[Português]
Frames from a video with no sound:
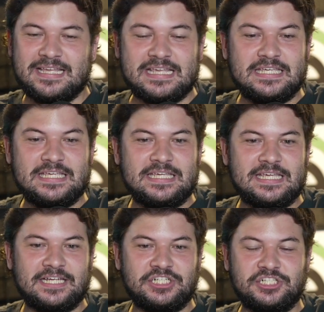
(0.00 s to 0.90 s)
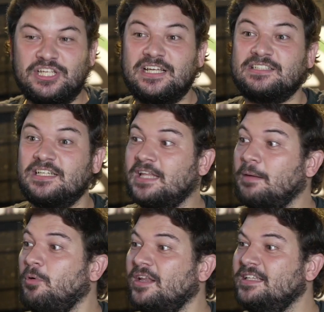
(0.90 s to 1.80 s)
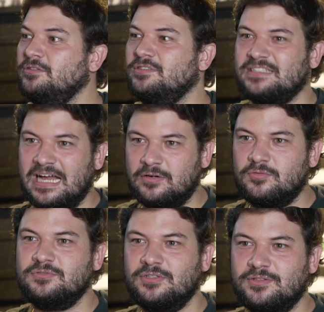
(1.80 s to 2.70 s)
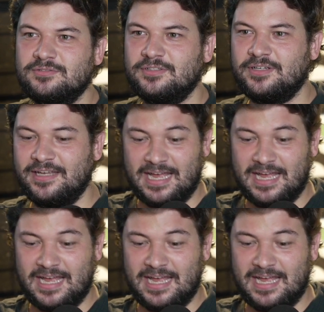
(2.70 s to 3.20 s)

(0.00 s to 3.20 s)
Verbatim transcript: E a gente tem que acertar a bola dentro do saco, não sei o que, não sei o que.